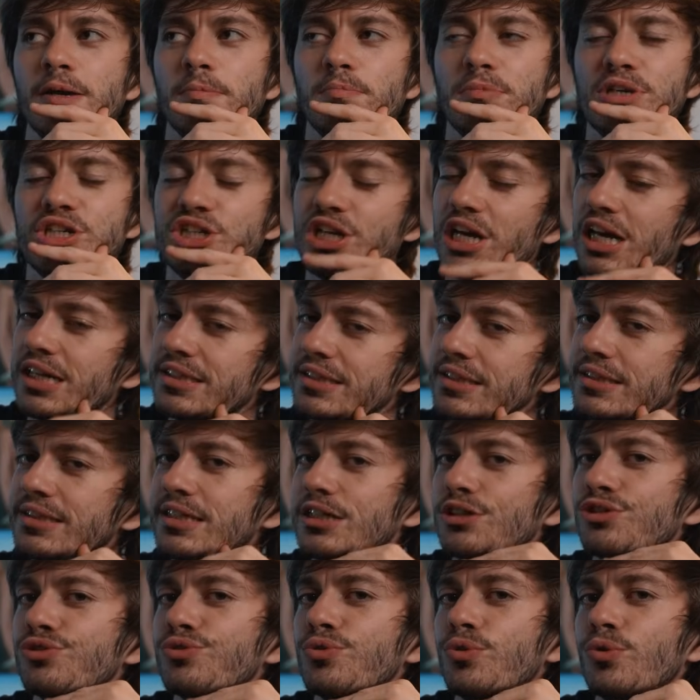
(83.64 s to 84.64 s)
Mais j'ai la
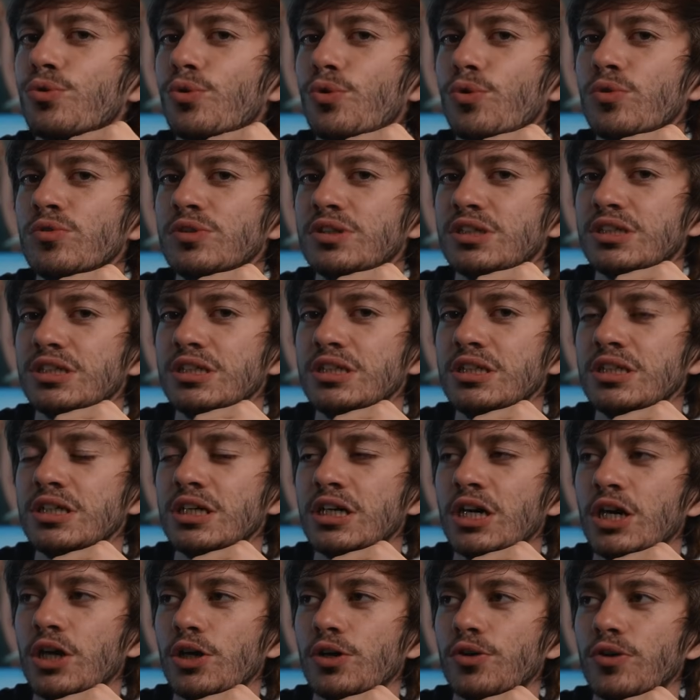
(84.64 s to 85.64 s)
sensation aussi
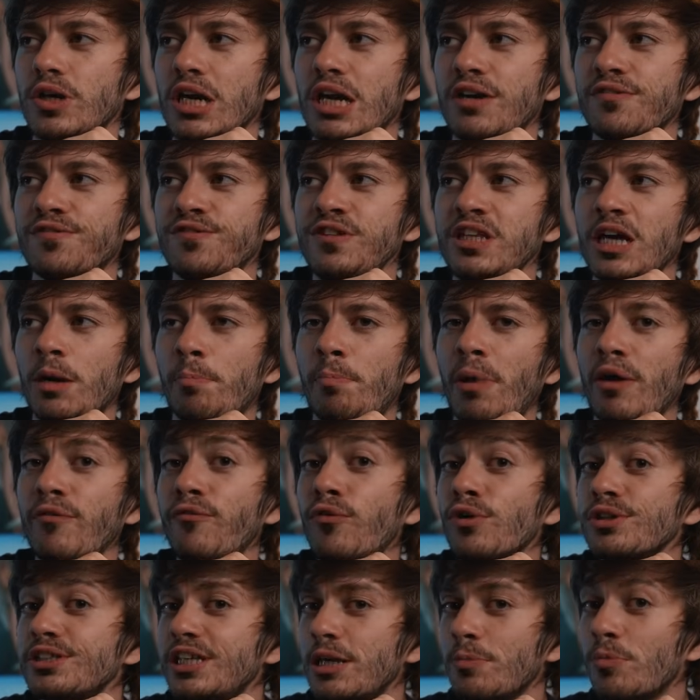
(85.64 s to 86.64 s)
que la vie n'a pas
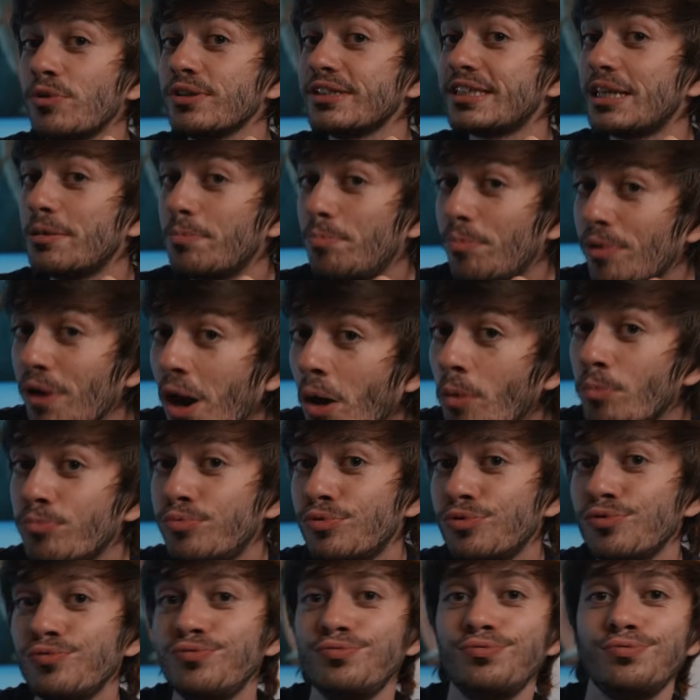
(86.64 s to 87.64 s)
forcément ses plans
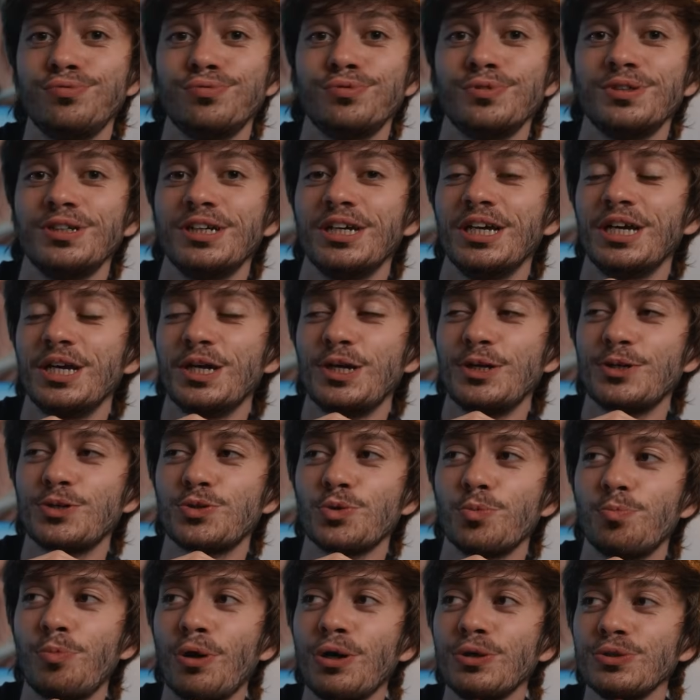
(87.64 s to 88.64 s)
pour vous. Et
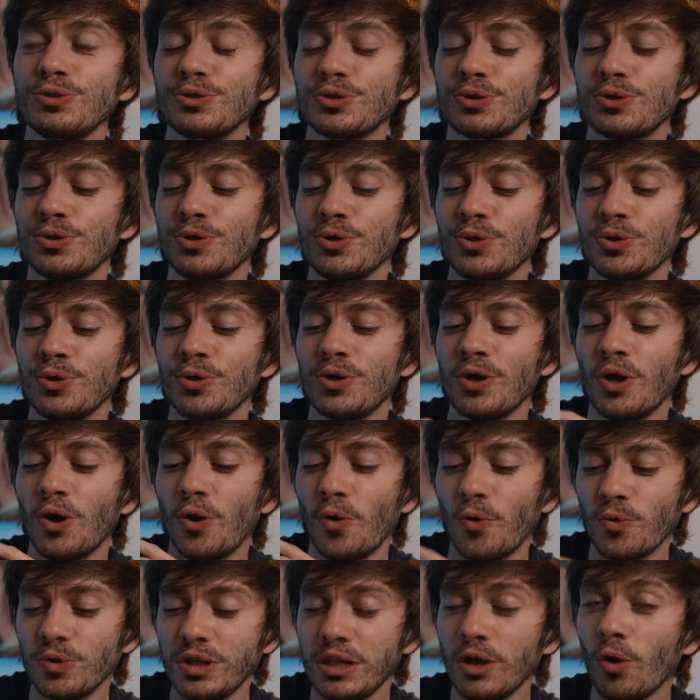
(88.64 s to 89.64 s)
je pense
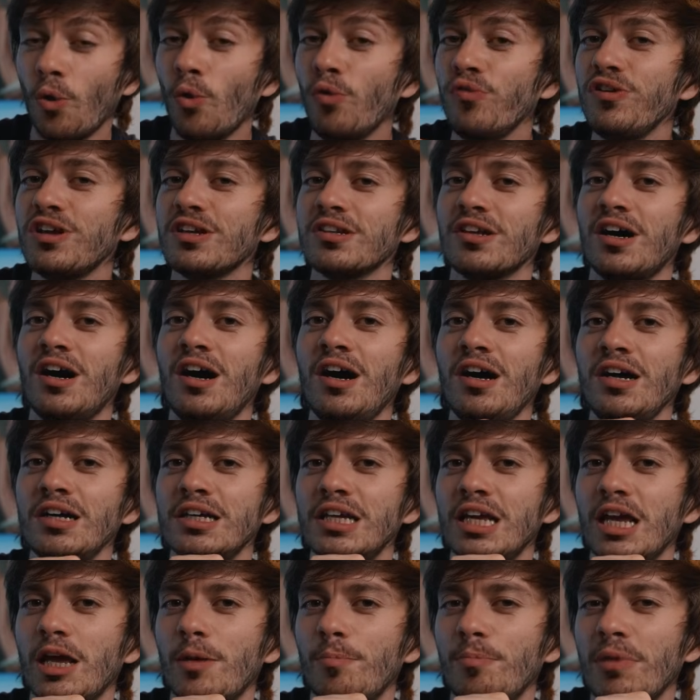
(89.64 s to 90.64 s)
qu'on y reviendra,
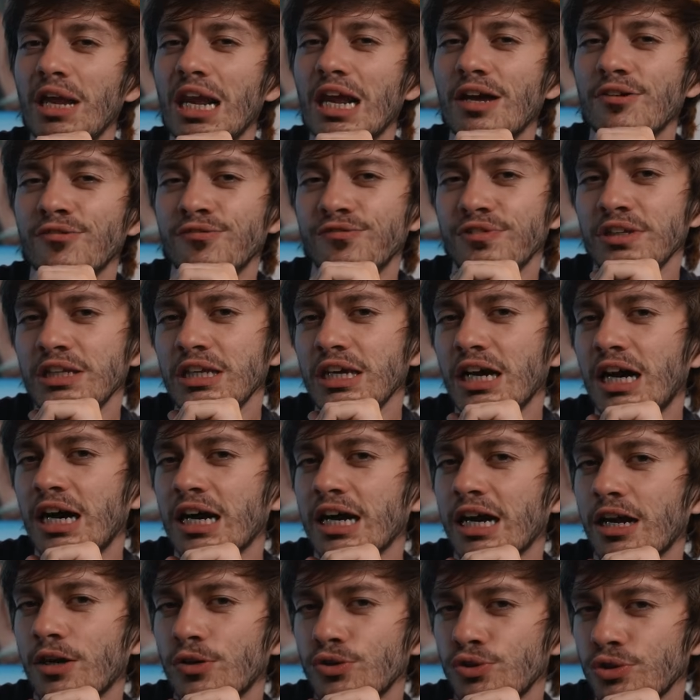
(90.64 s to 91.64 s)
mais la vie a
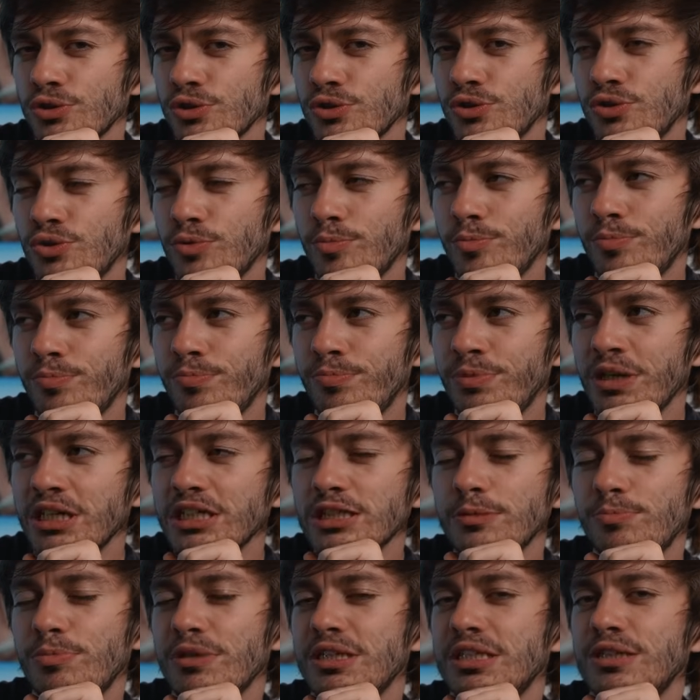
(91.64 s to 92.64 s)
quelque chose de bien
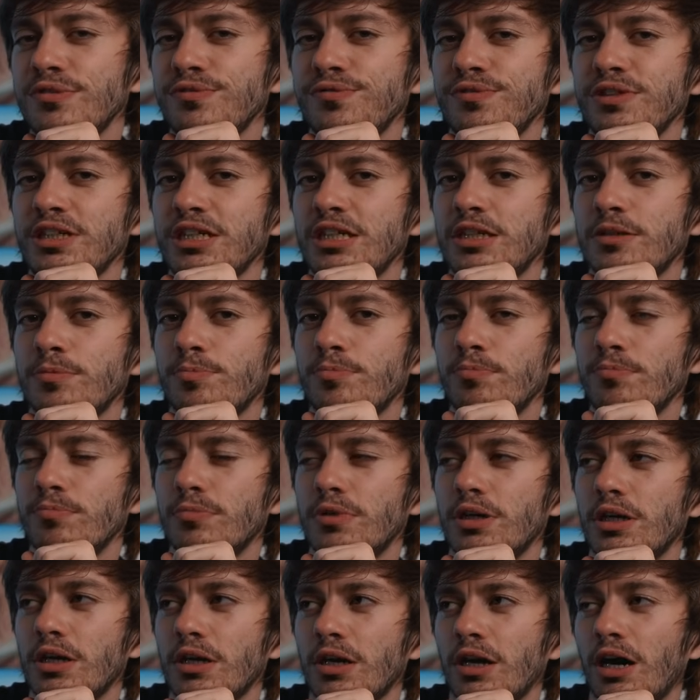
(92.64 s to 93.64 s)
spécifique
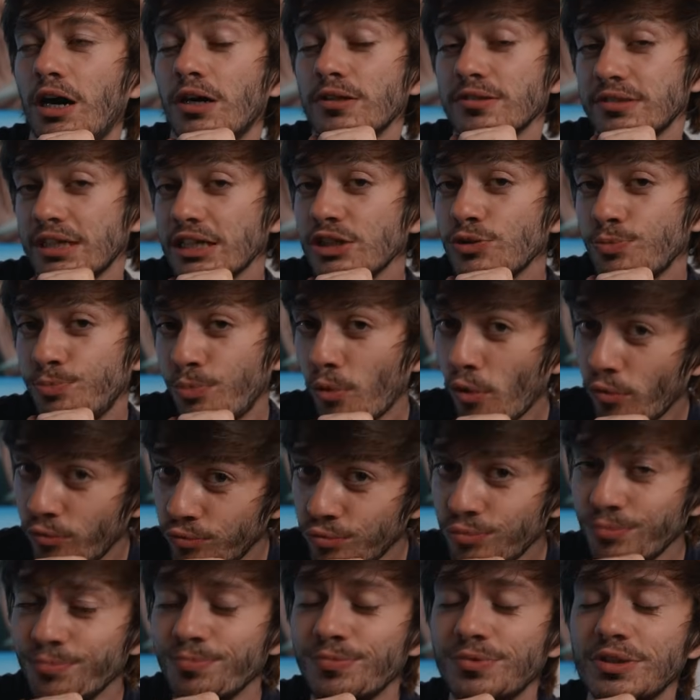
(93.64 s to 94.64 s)
euh, en tête pour vous.